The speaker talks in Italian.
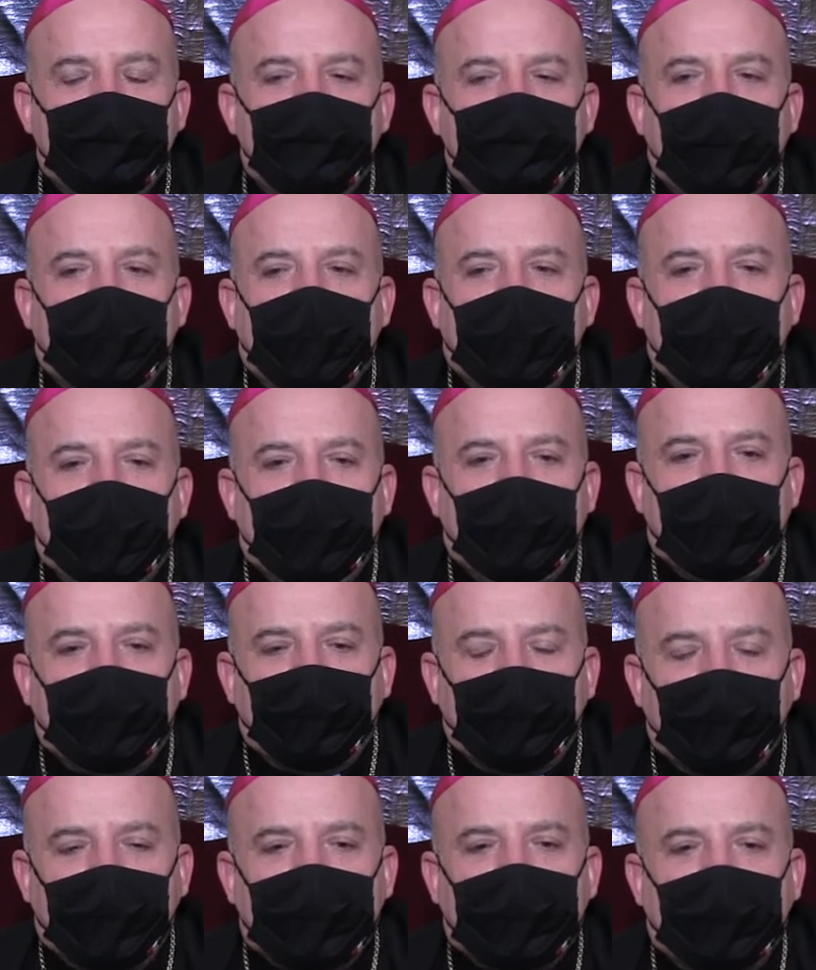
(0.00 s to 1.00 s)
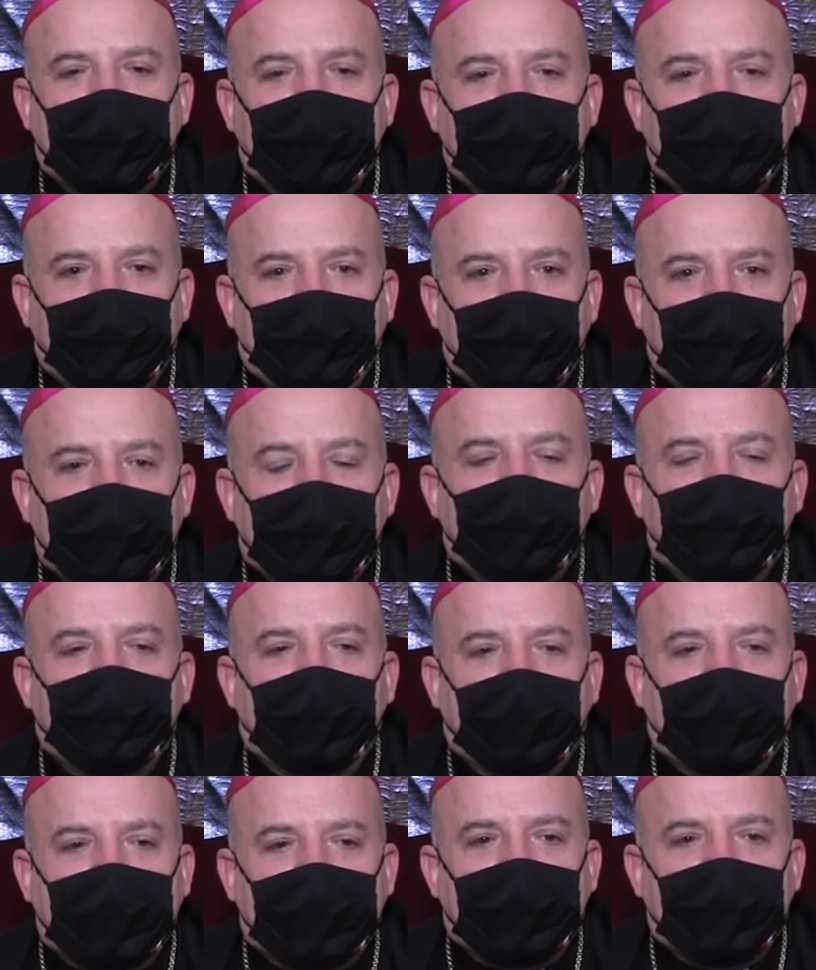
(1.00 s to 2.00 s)
perché da questa
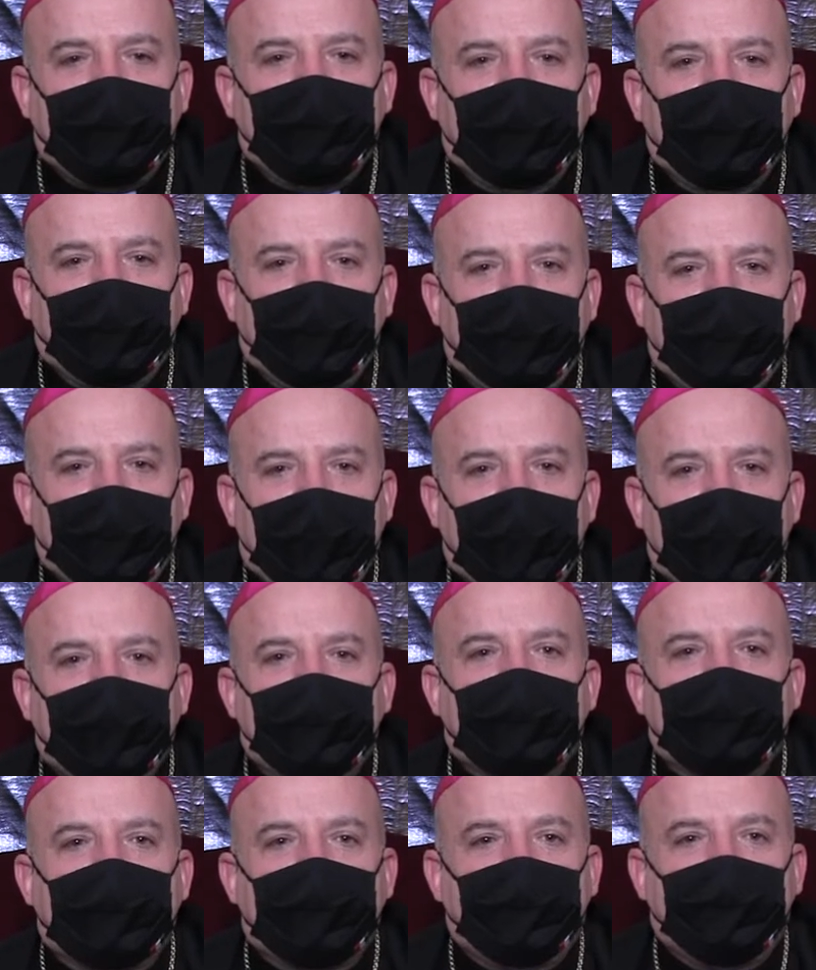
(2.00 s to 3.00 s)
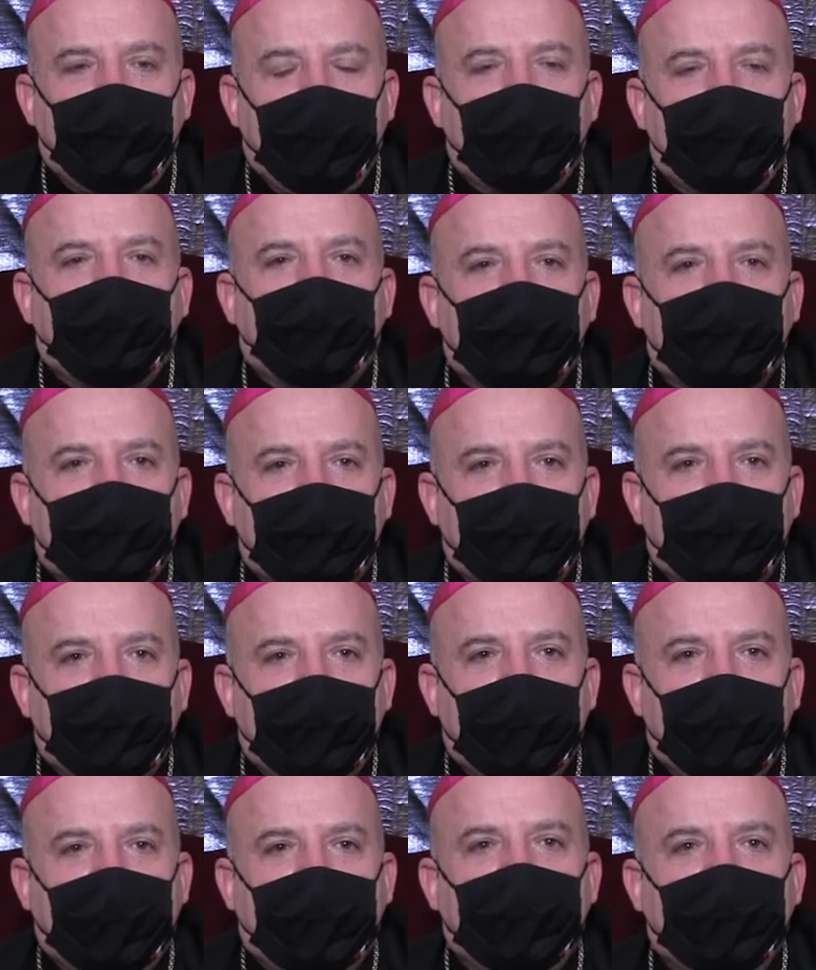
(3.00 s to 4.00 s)
situazione che stiamo vivendo si può
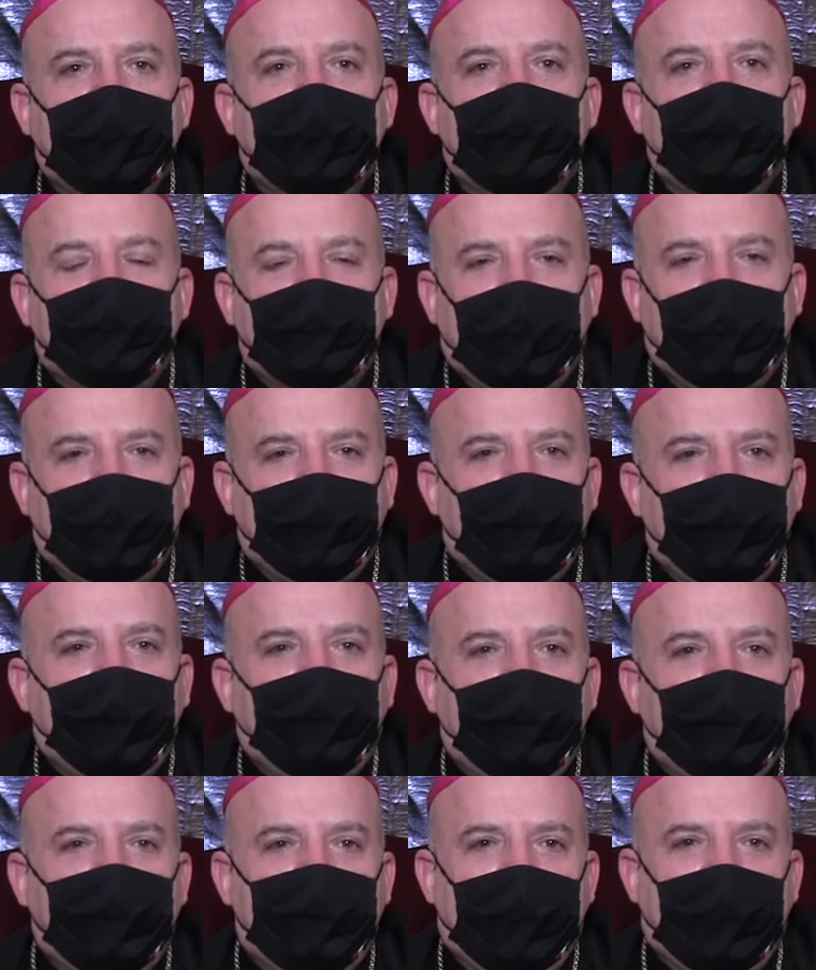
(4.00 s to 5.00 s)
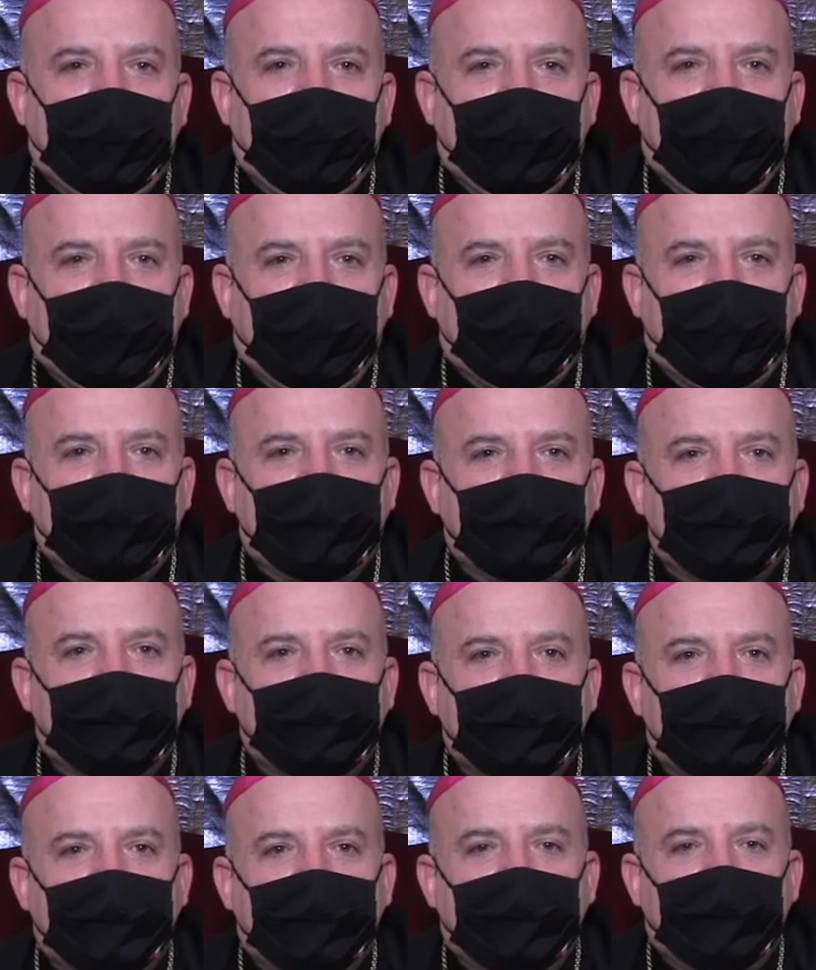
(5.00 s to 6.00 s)
costruire una nuova umanità.
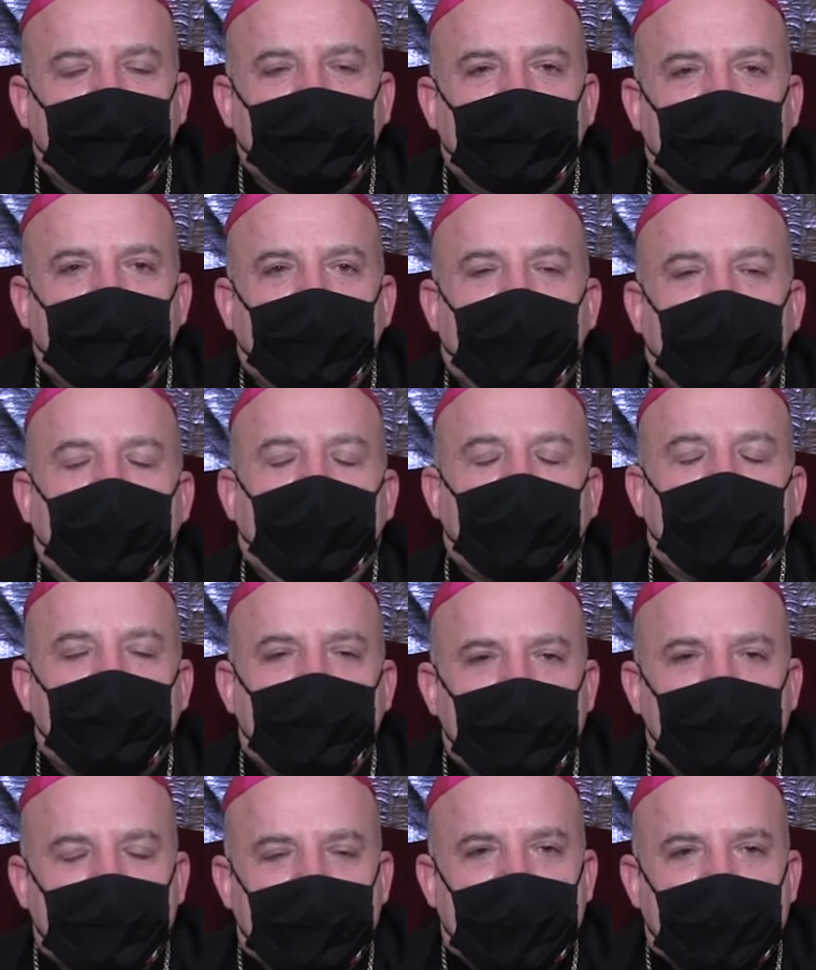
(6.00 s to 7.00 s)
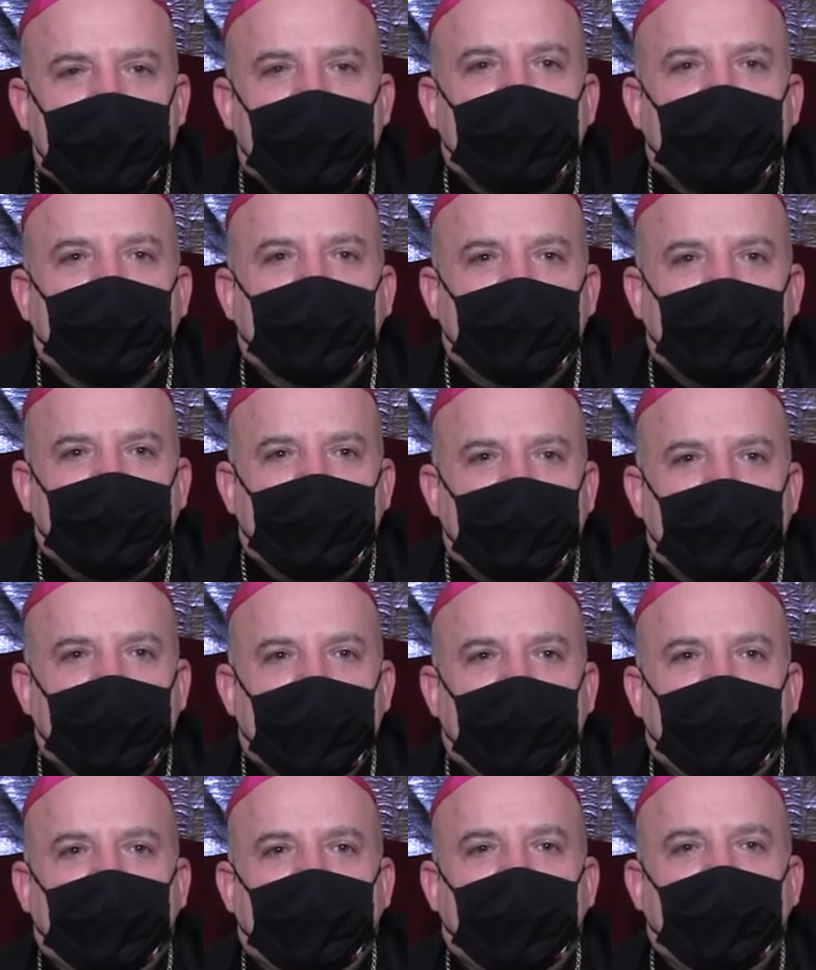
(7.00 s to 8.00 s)
E la comunità
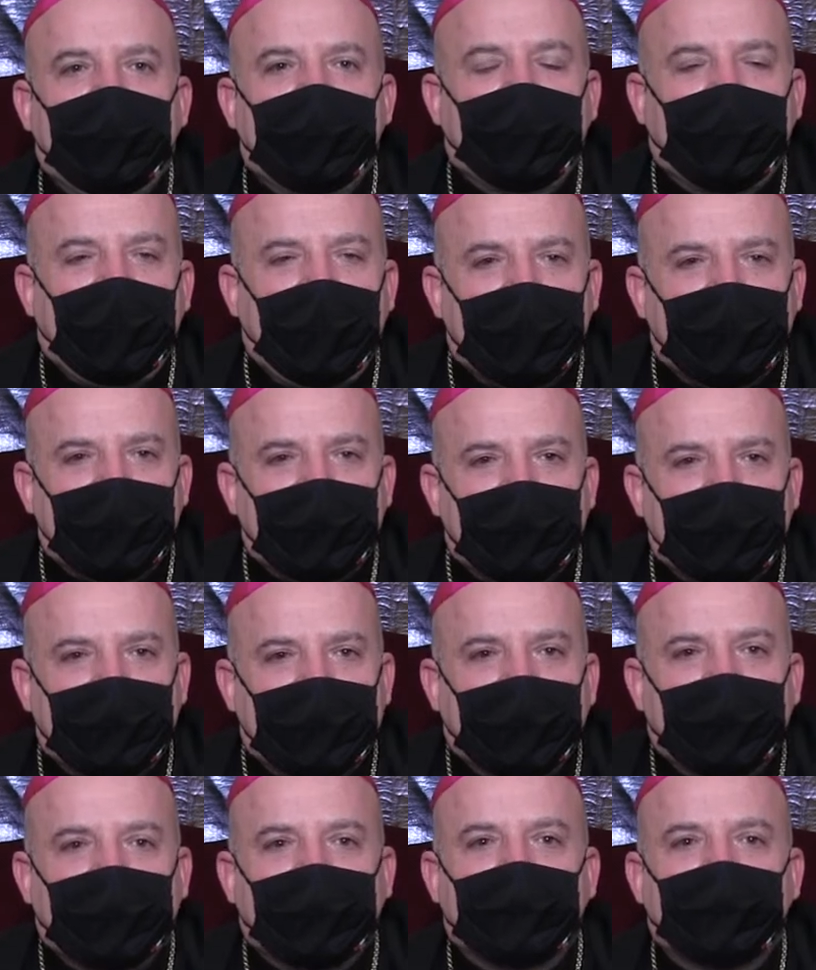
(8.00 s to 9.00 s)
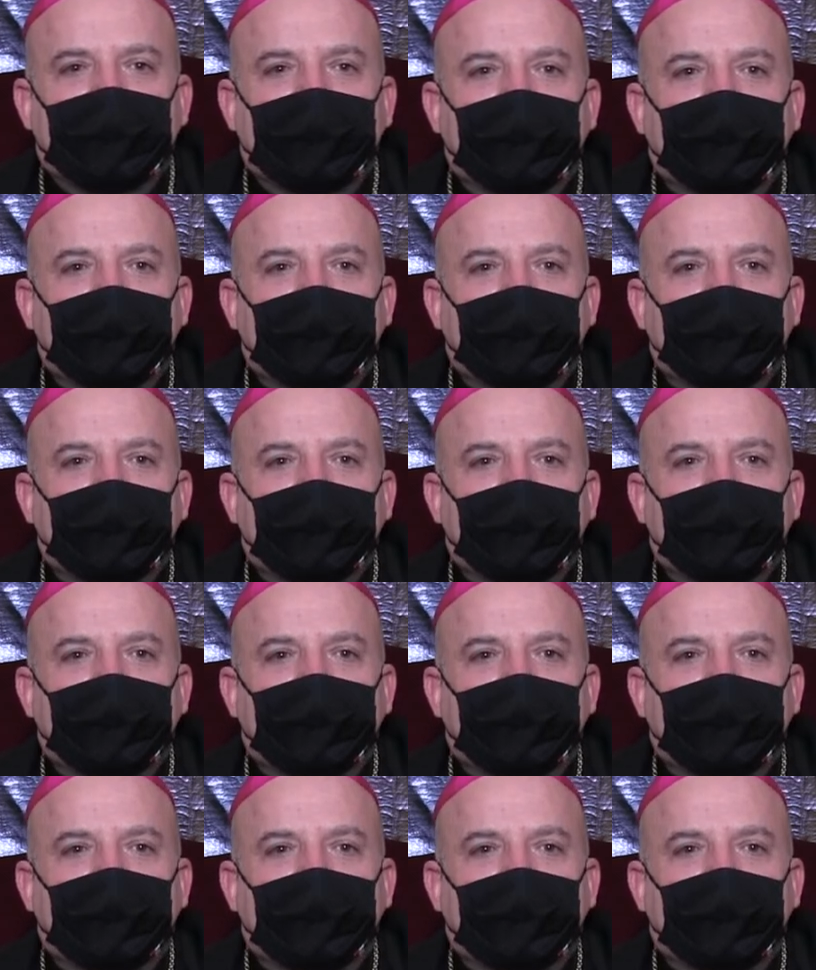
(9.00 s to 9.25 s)
cristiana, anch'essa,